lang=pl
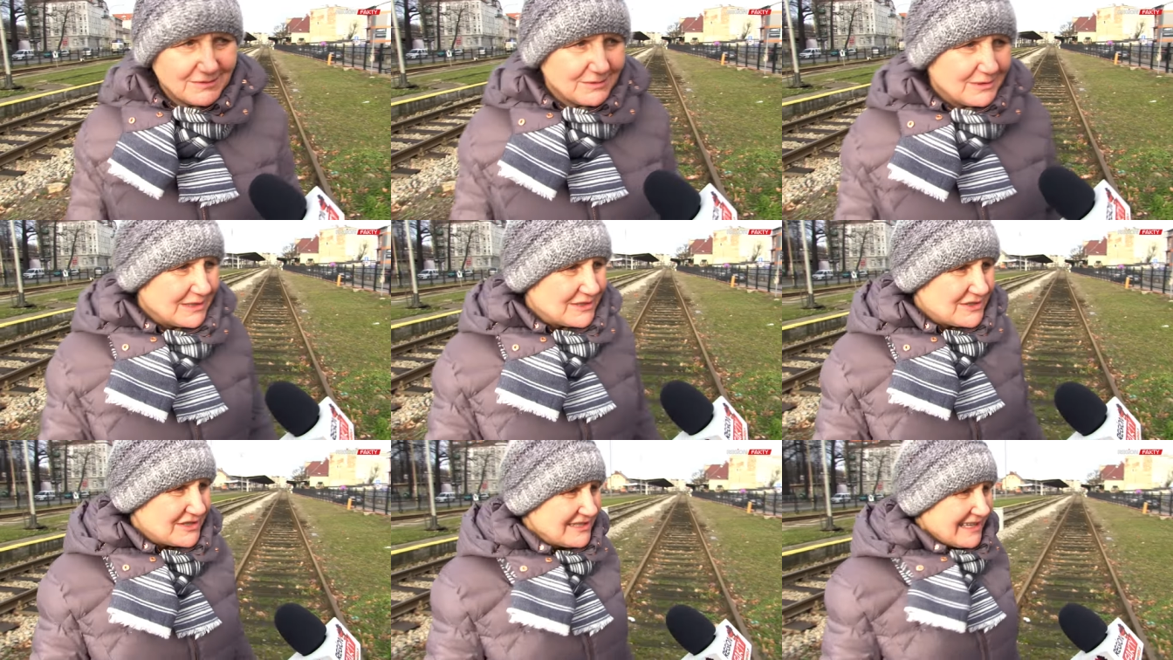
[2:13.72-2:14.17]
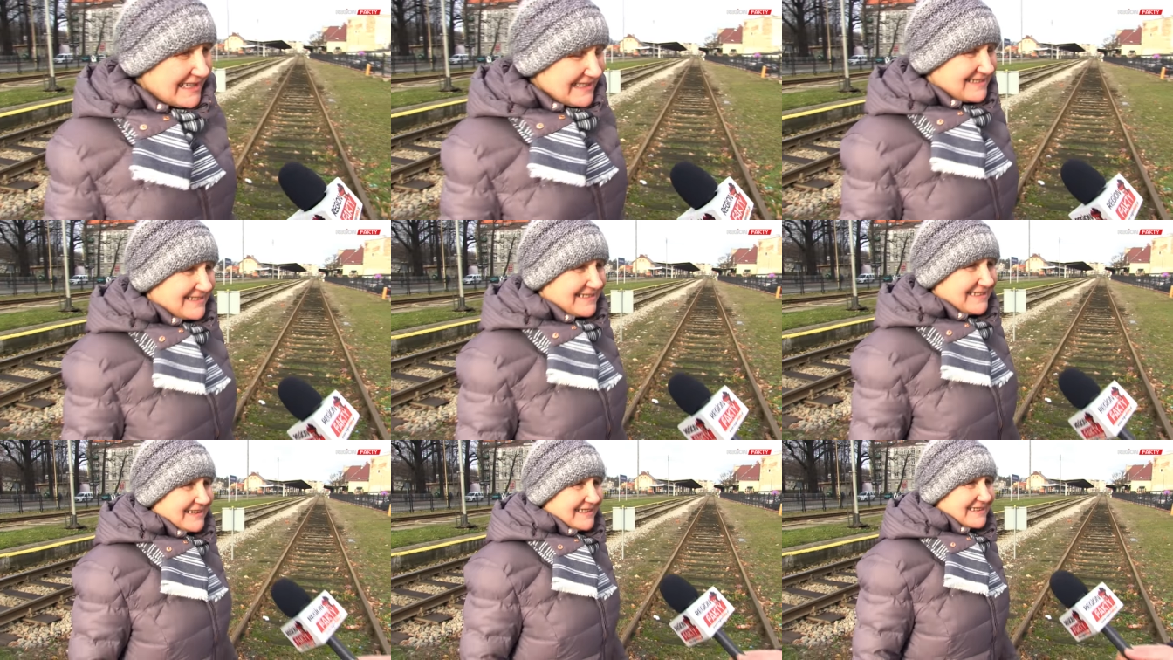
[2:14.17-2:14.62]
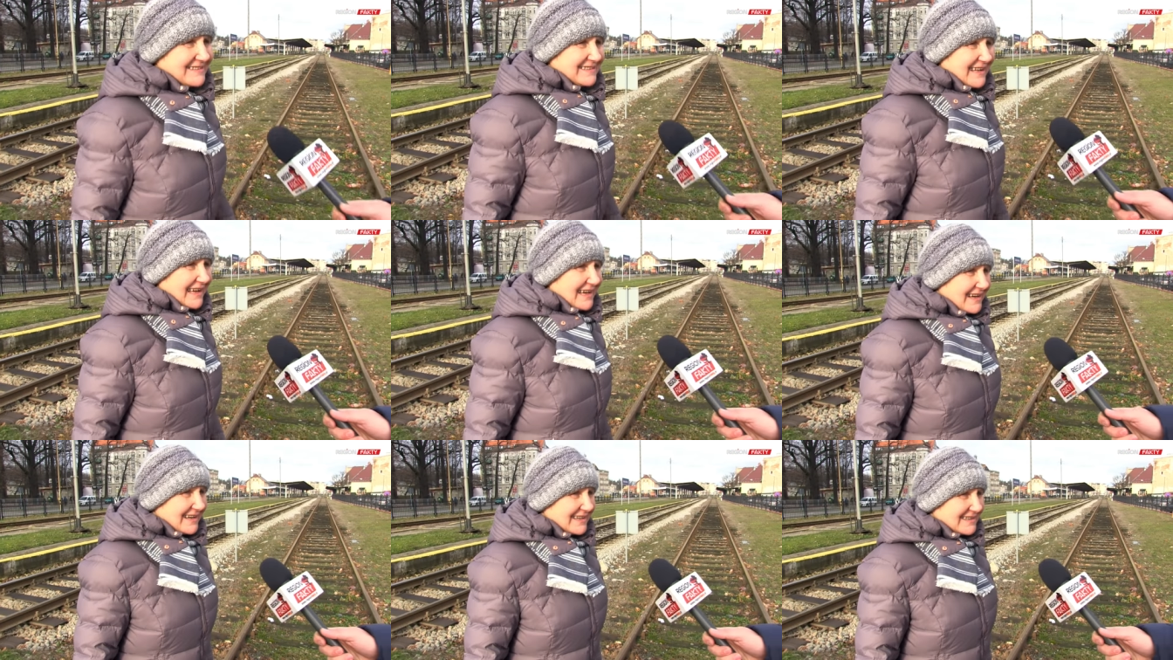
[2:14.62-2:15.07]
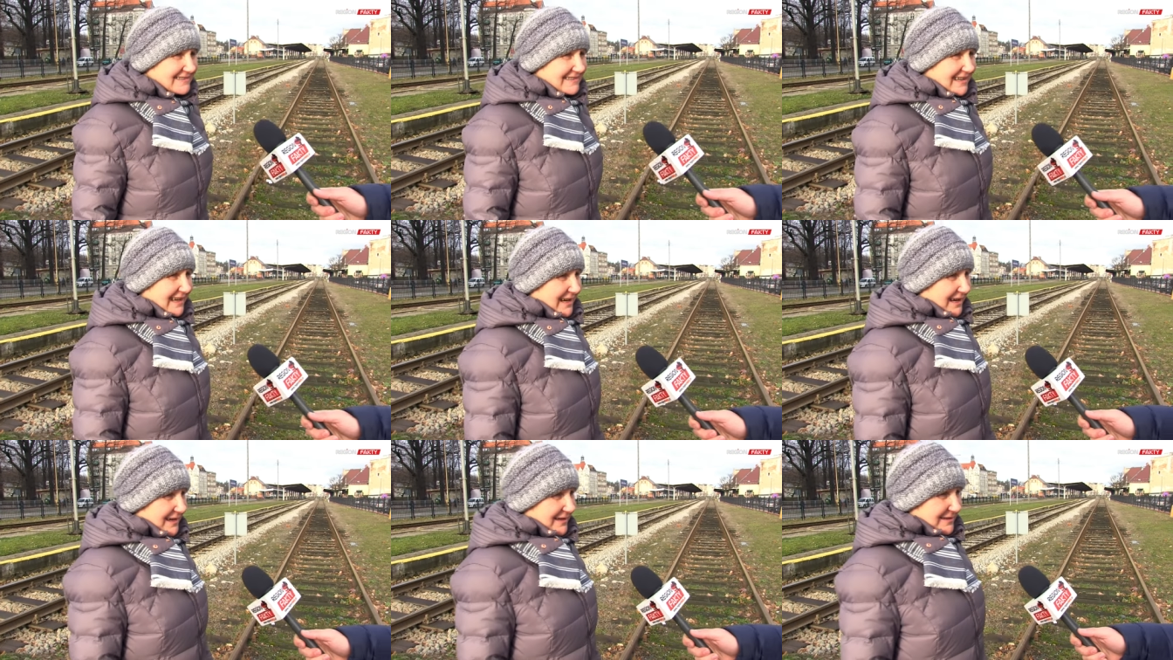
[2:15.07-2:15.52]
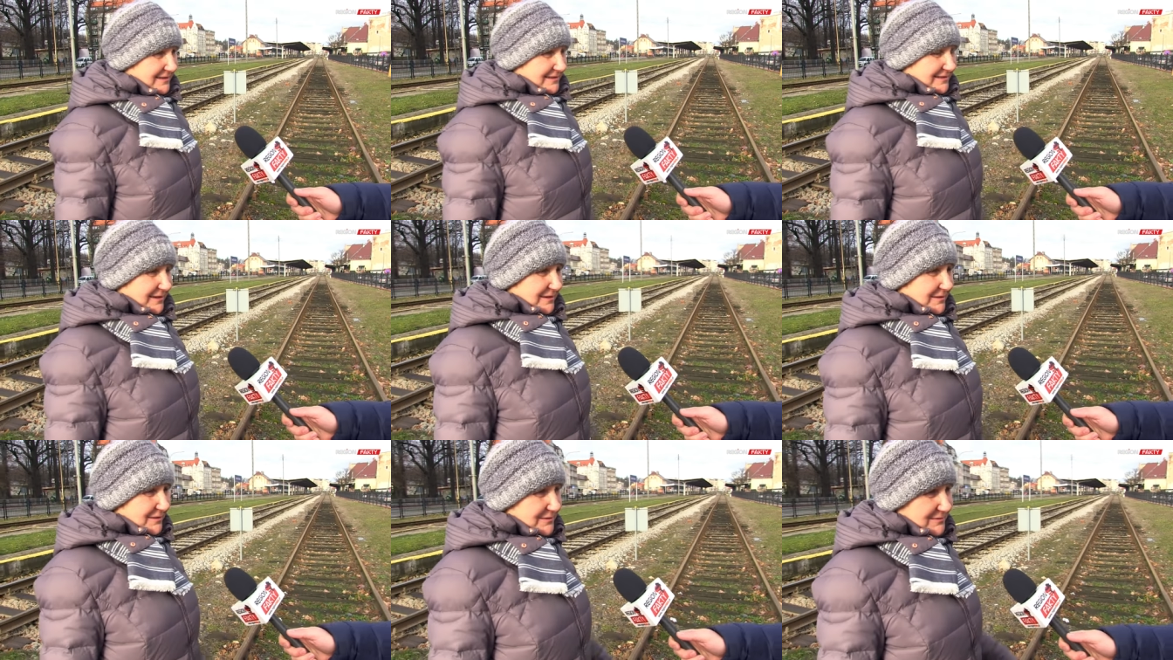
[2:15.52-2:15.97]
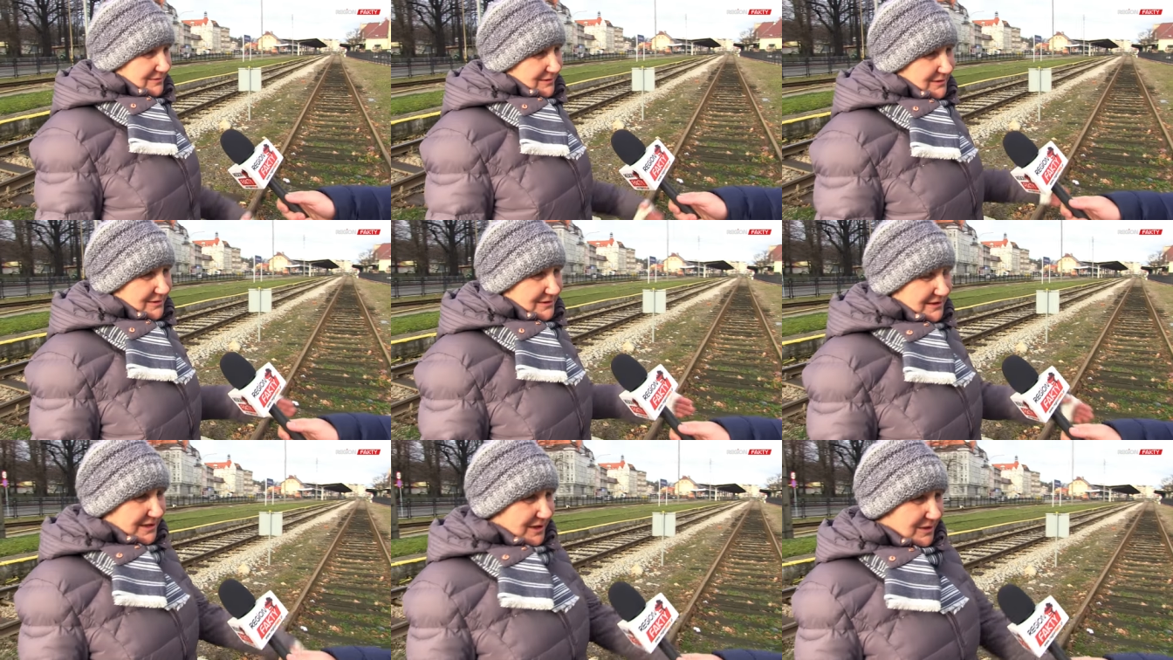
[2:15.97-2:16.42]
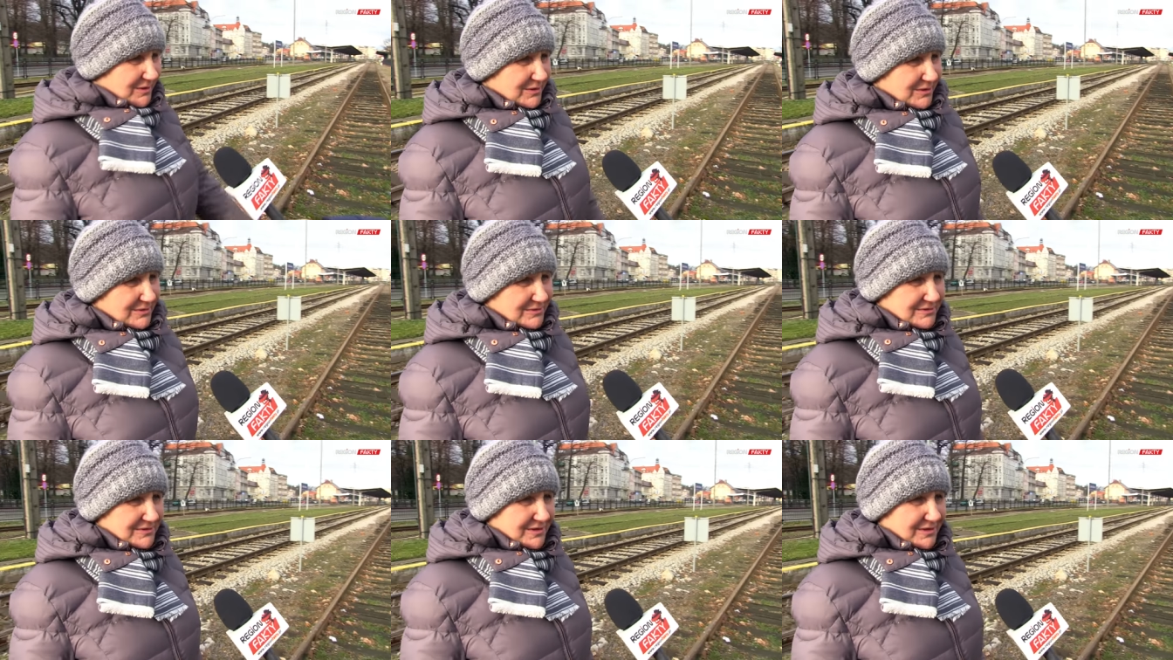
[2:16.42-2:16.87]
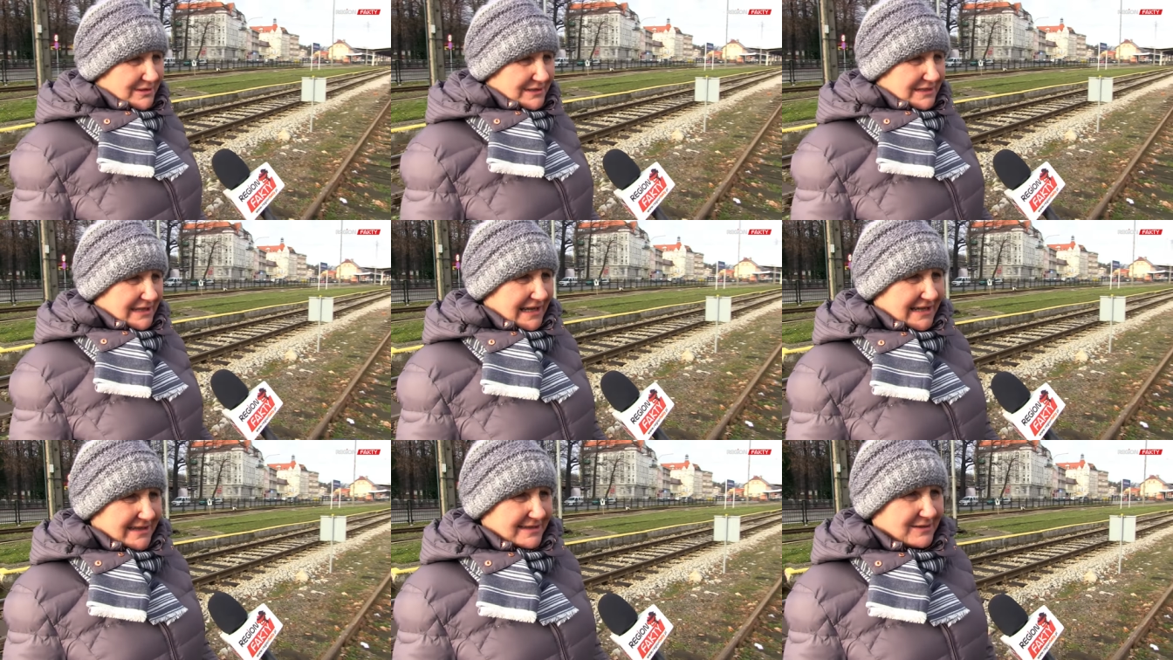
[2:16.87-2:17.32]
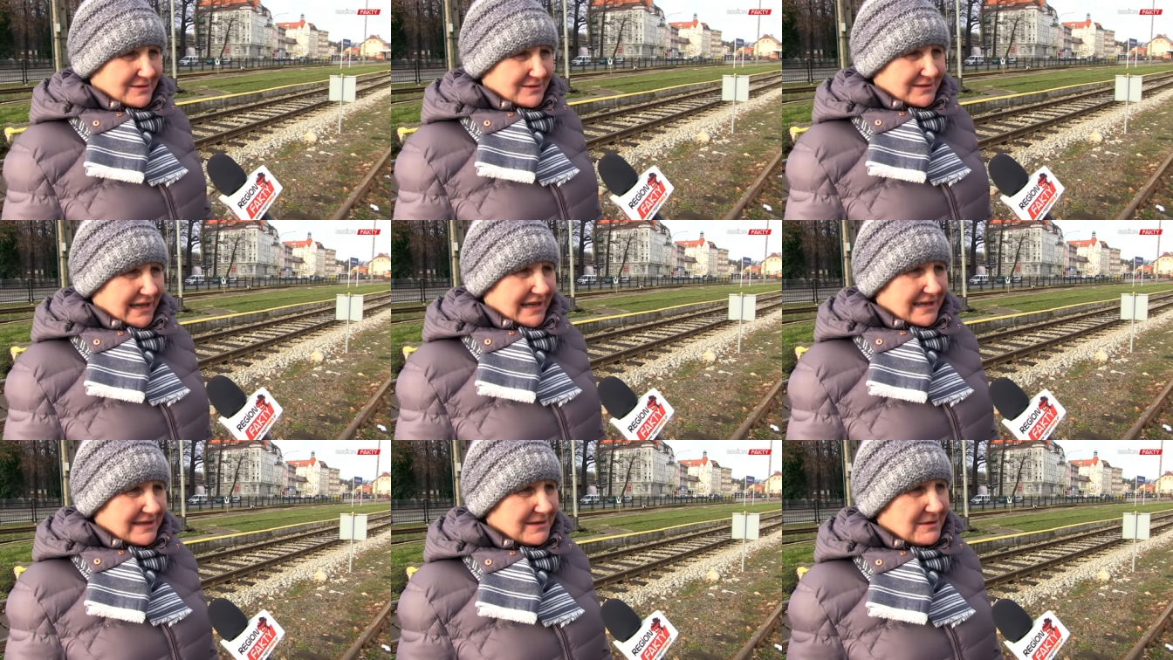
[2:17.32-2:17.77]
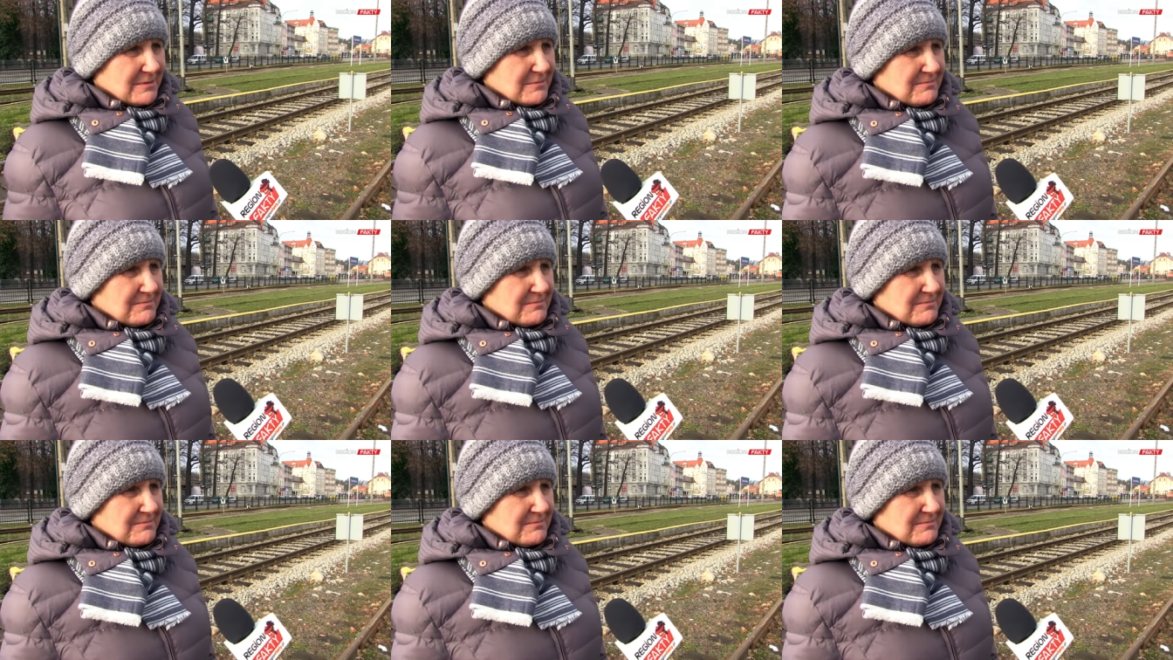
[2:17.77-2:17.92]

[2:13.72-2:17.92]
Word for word: który 13 jest, tak, tak. No, chodzi o Solidarność, tak?